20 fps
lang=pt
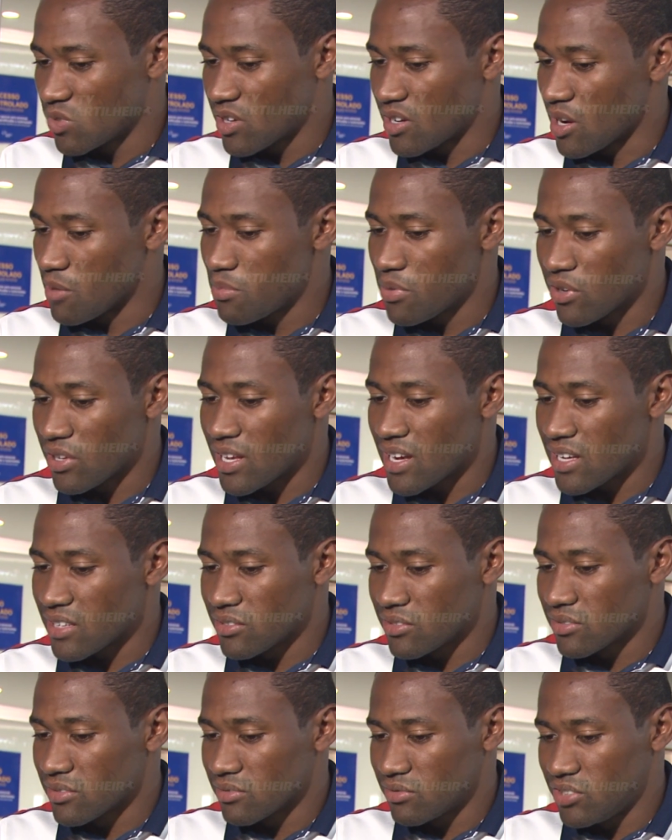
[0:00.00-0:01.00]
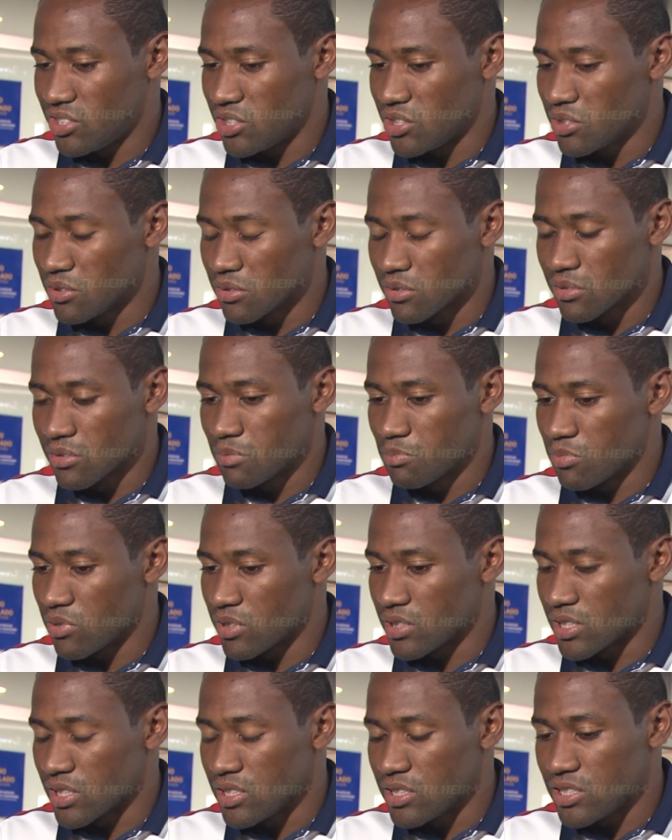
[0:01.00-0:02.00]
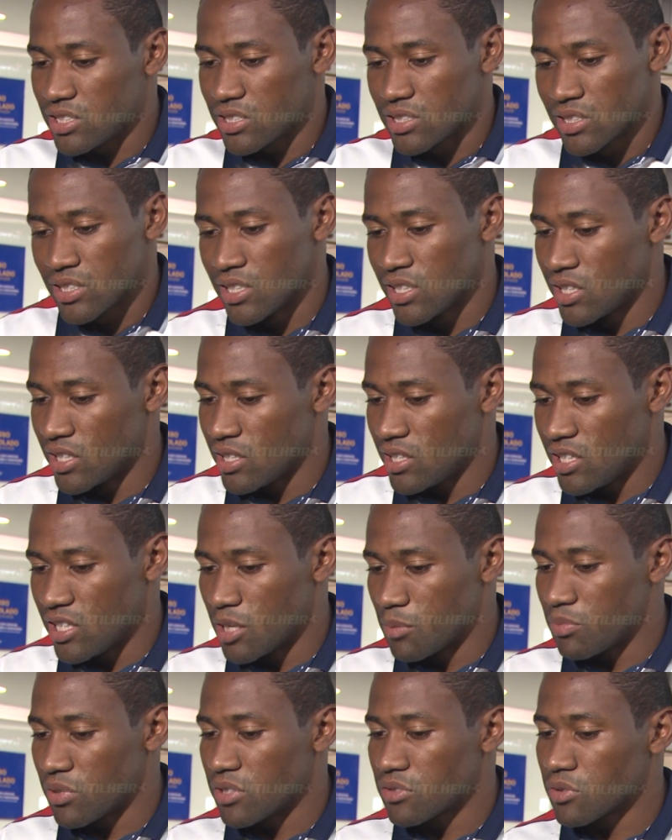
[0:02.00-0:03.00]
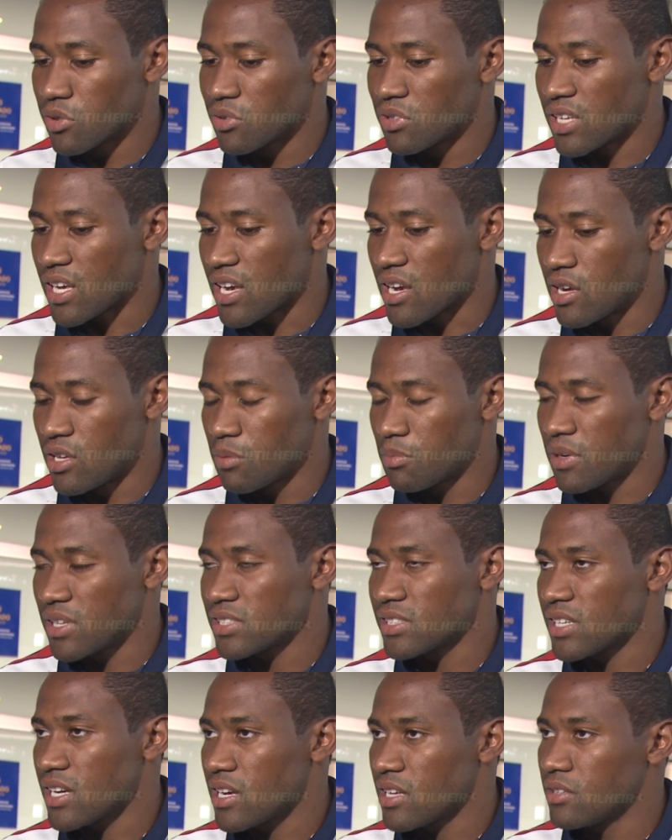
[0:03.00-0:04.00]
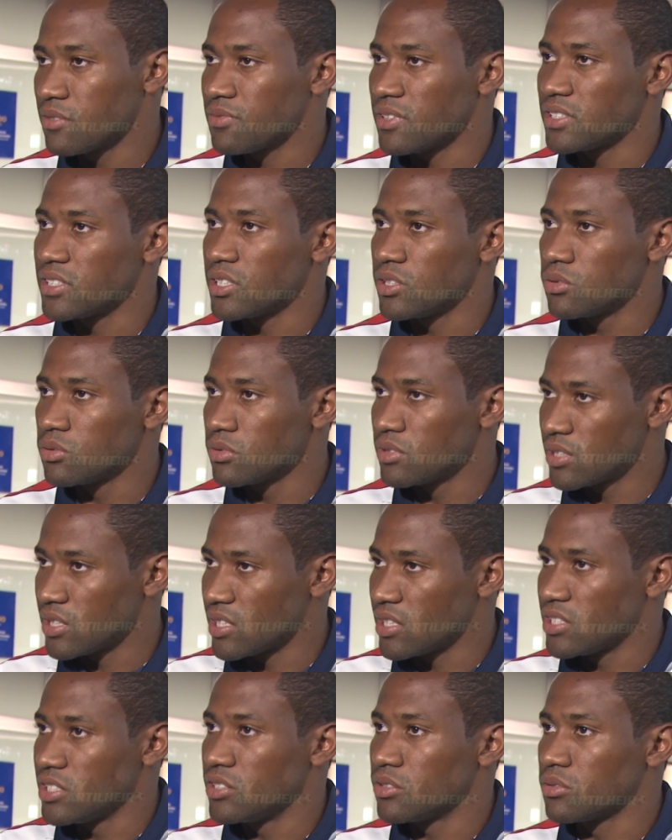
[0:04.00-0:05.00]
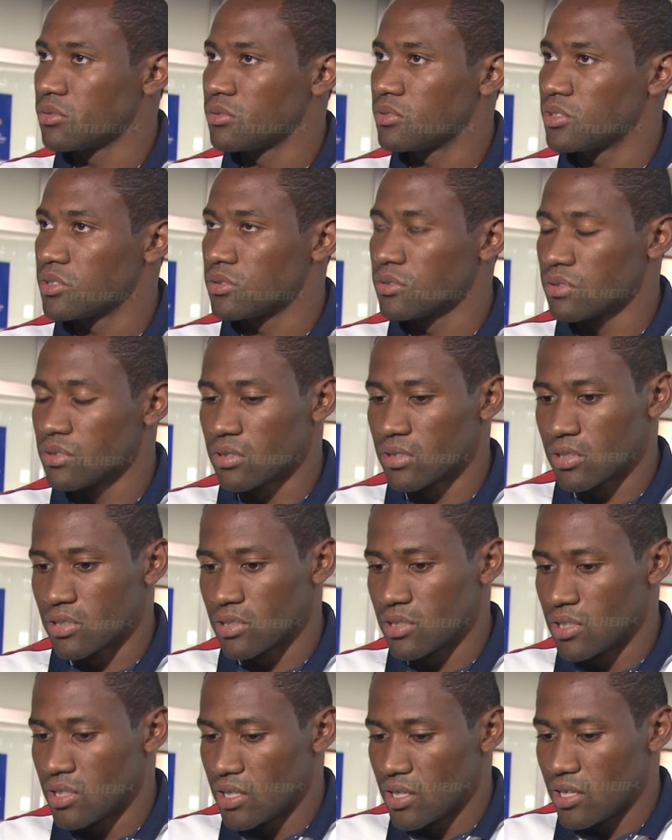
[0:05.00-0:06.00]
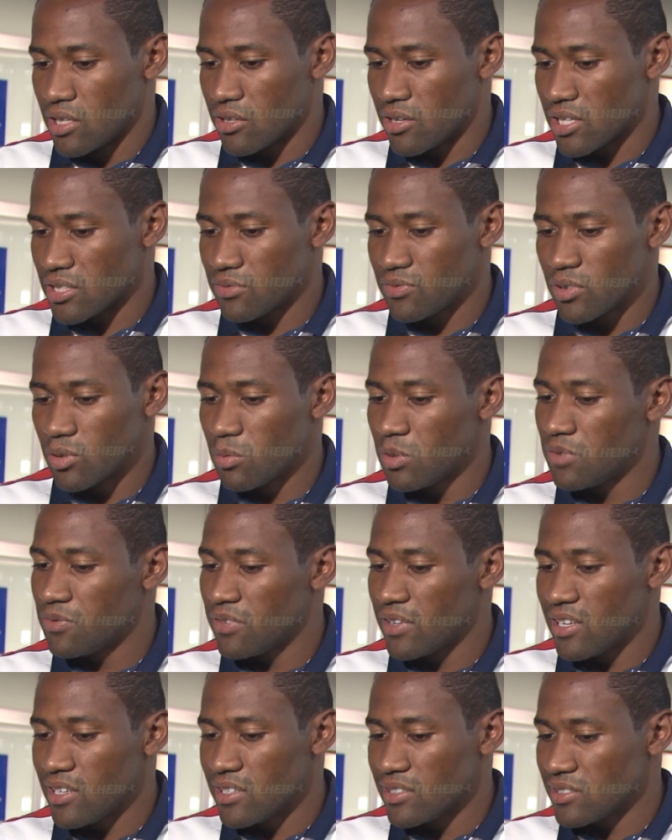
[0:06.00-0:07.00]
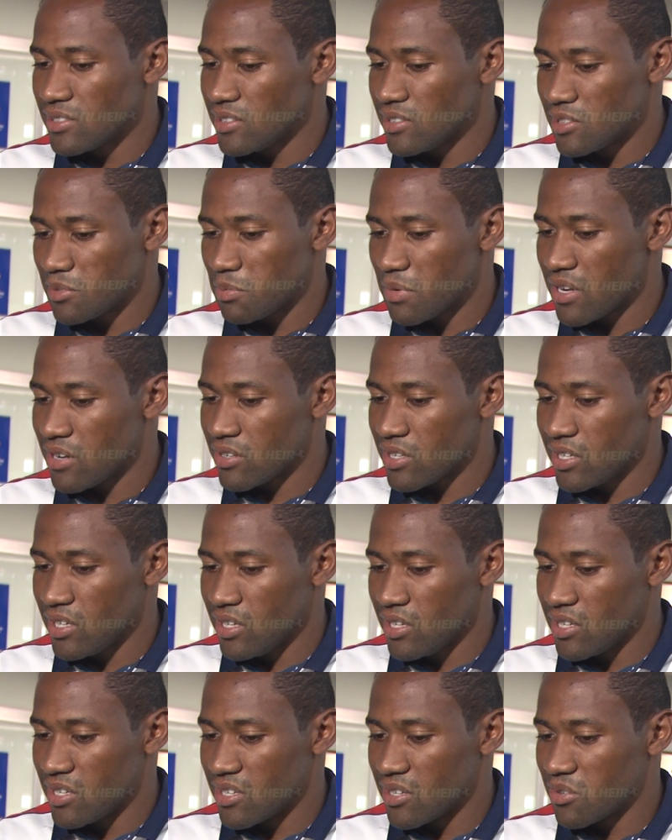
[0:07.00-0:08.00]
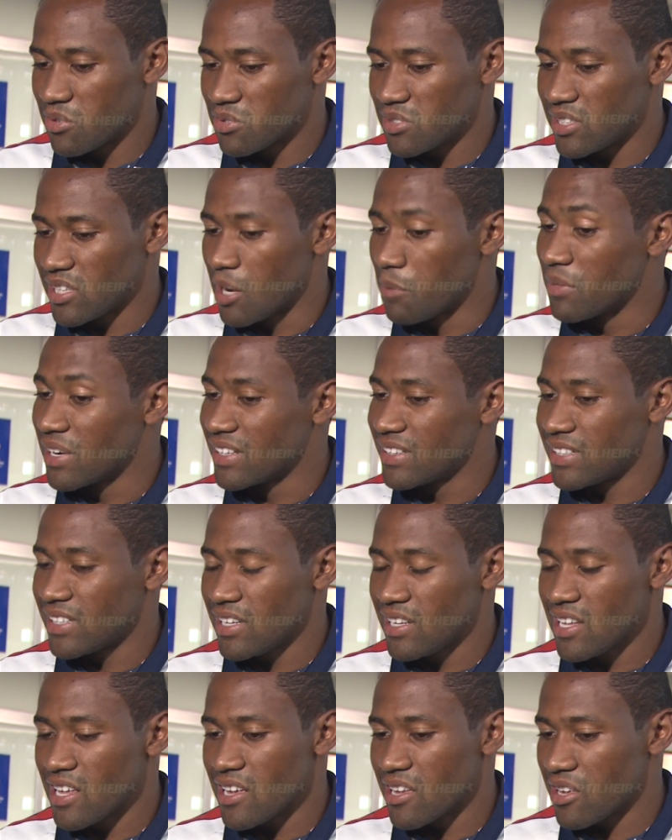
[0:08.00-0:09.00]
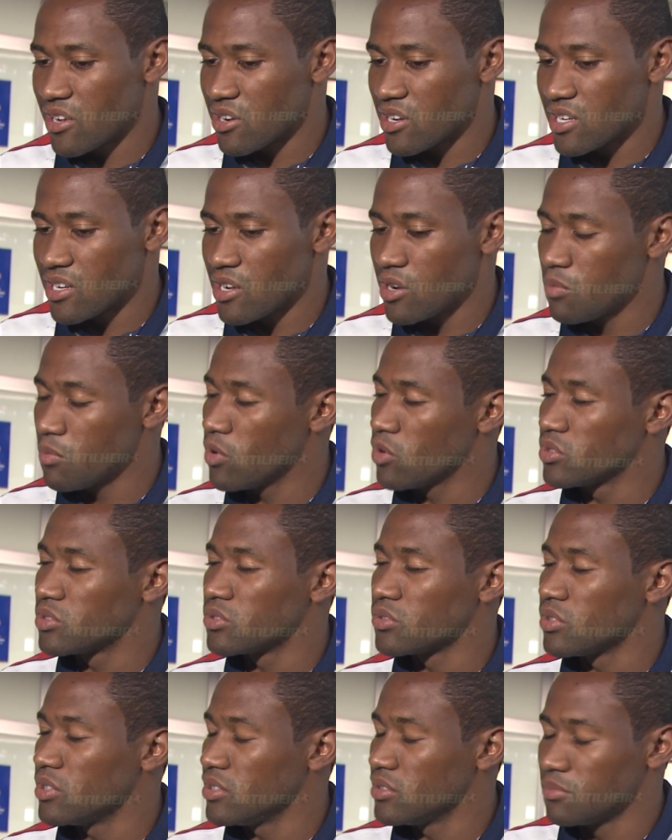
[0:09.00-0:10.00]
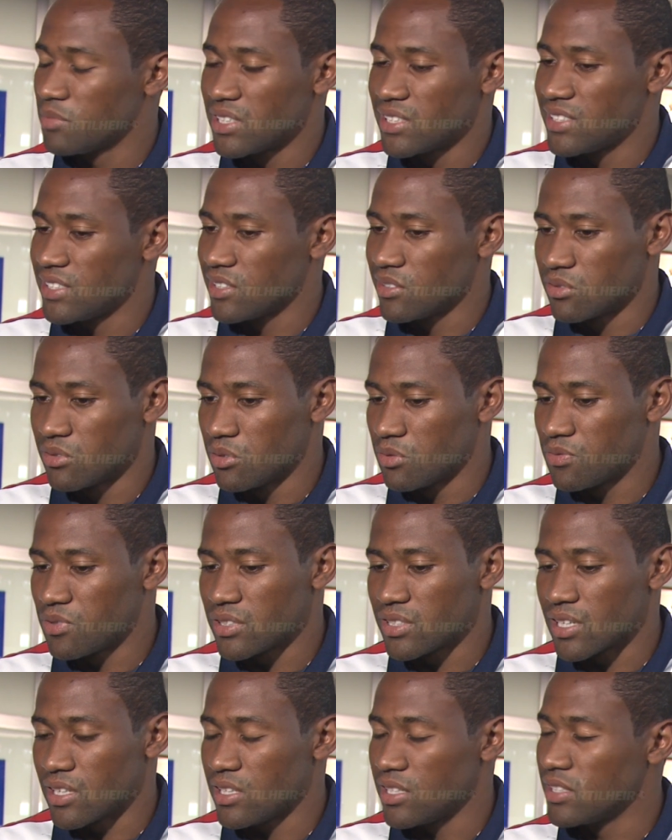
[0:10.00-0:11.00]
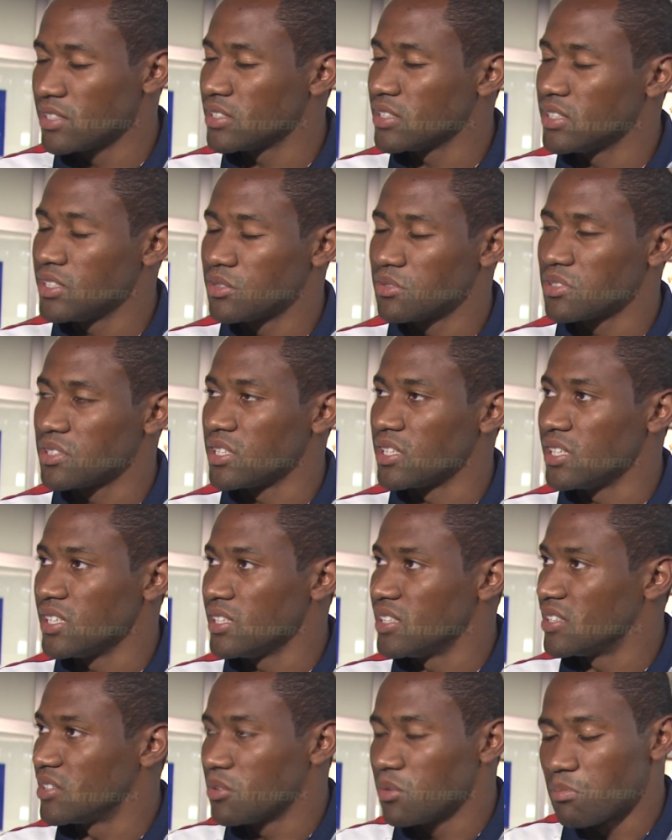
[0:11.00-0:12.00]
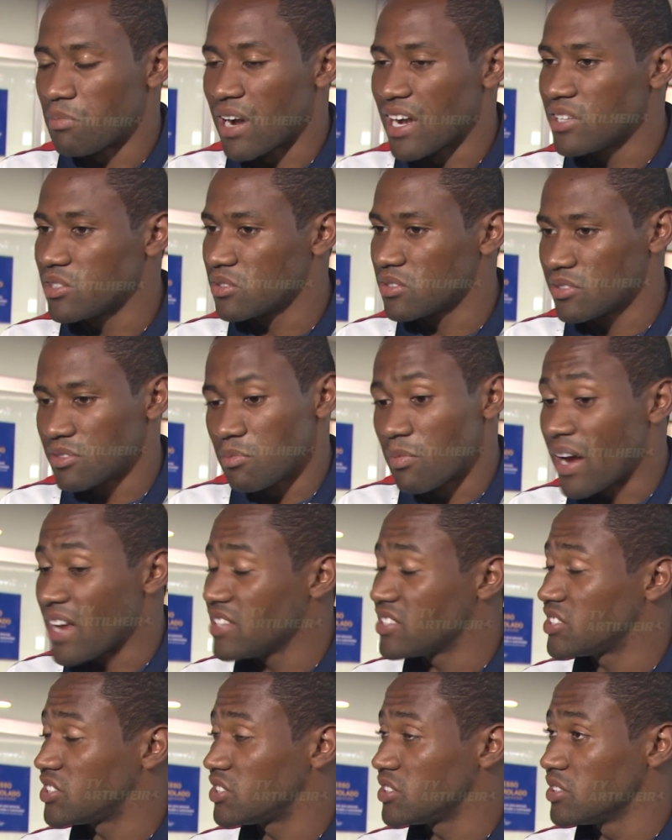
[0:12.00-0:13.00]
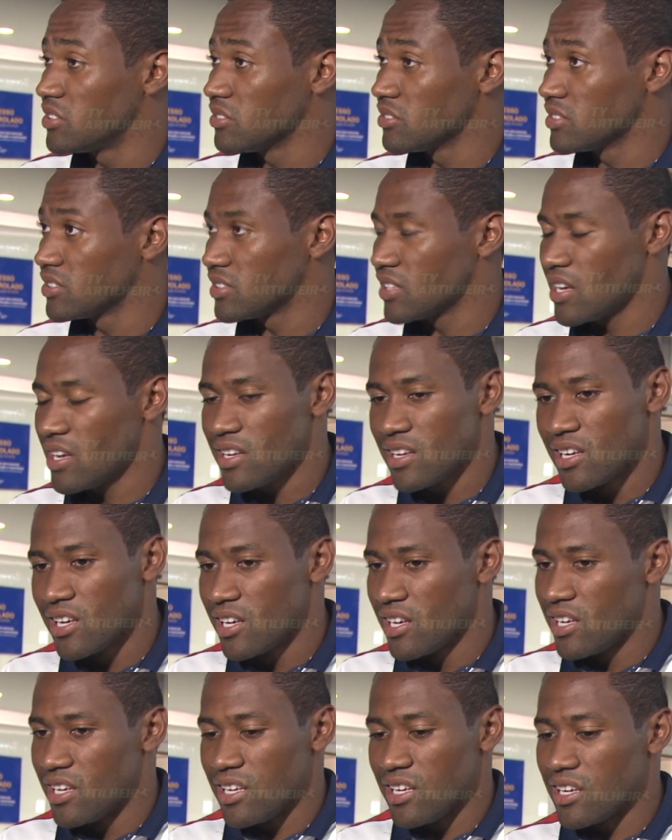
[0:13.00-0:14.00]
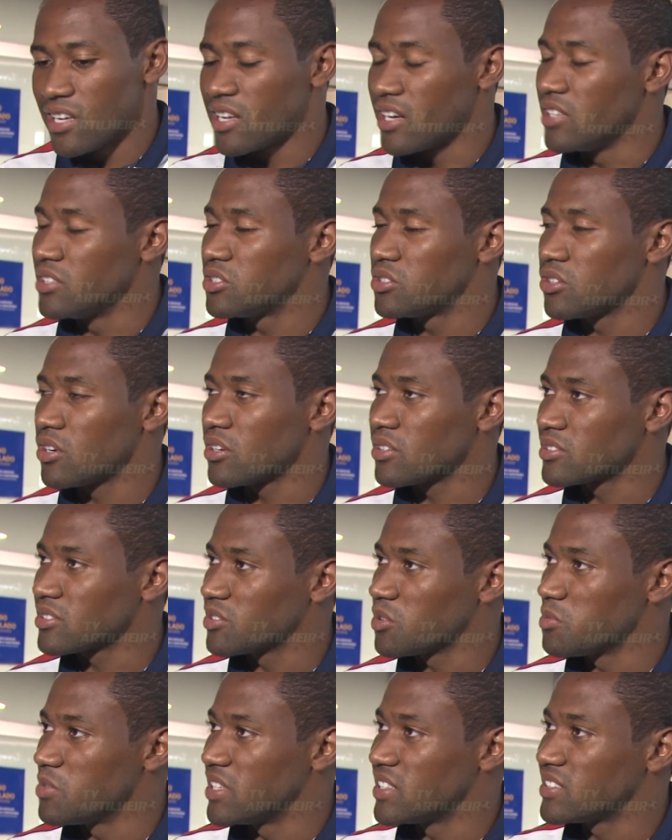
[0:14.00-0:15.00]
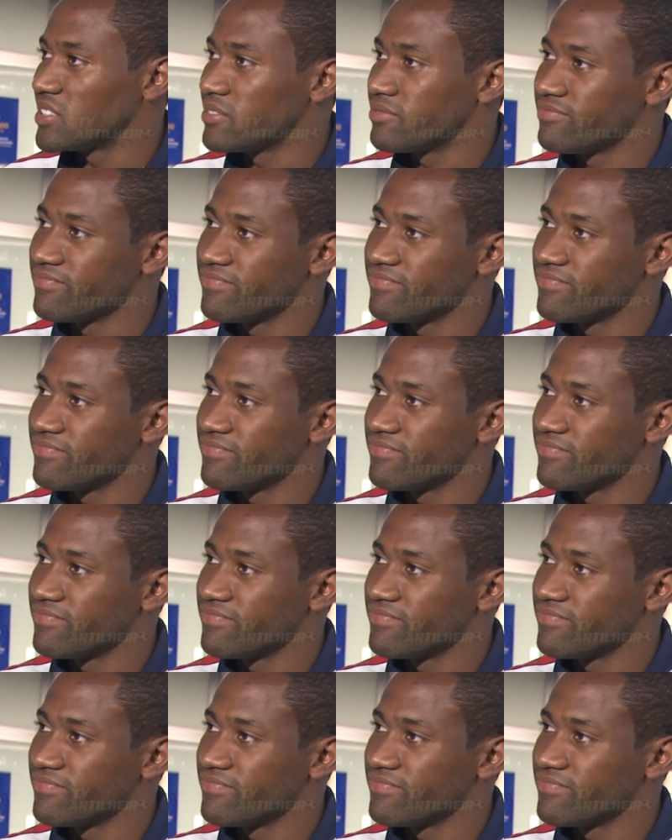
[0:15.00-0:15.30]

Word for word: um campeonato, título importante e depois voltar ano passado, fazer tudo que a gente conquistou, eu acho que fico muito feliz e espero que siga manter, né? Que é o meu sonho, manter no Fortaleza e conseguir mais, mais títulos, né? E grandes jogos como esse.